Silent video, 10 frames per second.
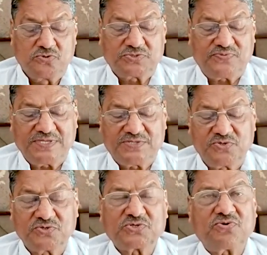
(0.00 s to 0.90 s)
उस वक्त
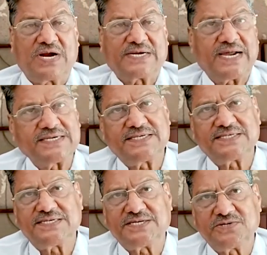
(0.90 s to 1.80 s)
दो
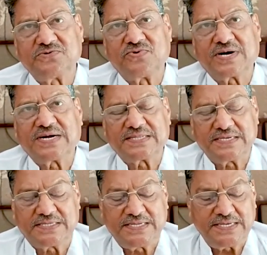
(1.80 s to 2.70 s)
सीटें हुआ
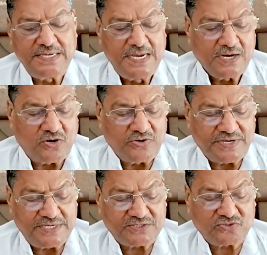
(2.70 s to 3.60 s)
करती थी
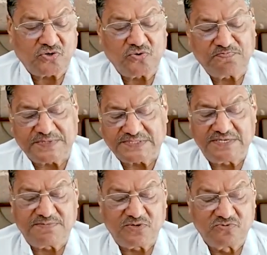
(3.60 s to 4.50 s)
कांग्रेस को
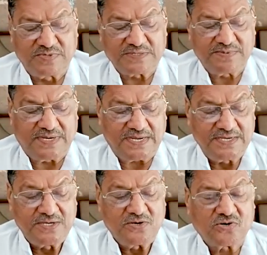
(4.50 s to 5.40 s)
प्रचंड बहुमत मिला
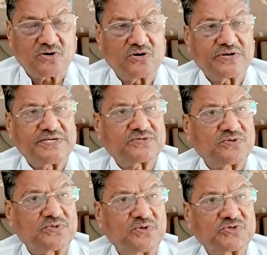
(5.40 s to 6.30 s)
और कांग्रेस
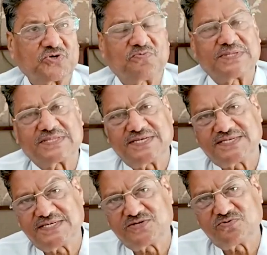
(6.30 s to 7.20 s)
को 232
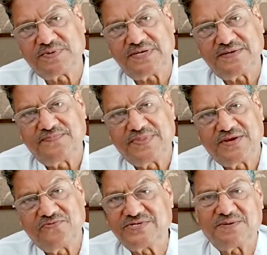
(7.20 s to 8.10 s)
सीटों पर
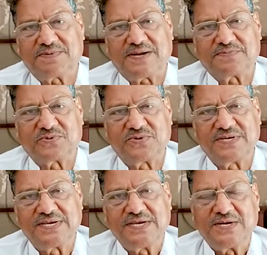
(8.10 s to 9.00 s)
विजय प्राप्त हुई